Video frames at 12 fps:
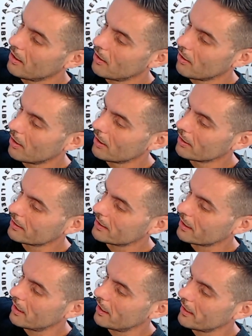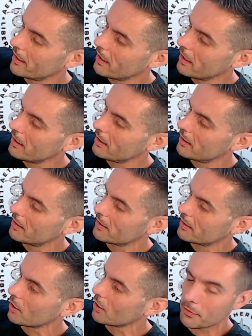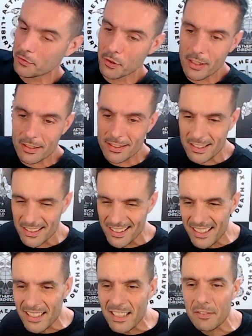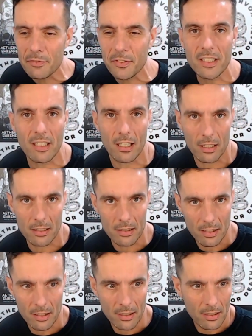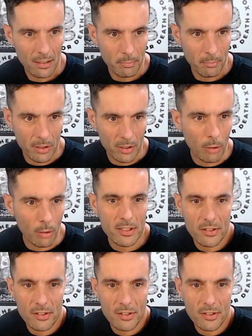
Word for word: Und äh, ihr sorgt dafür, dass ich nie wieder mit Normis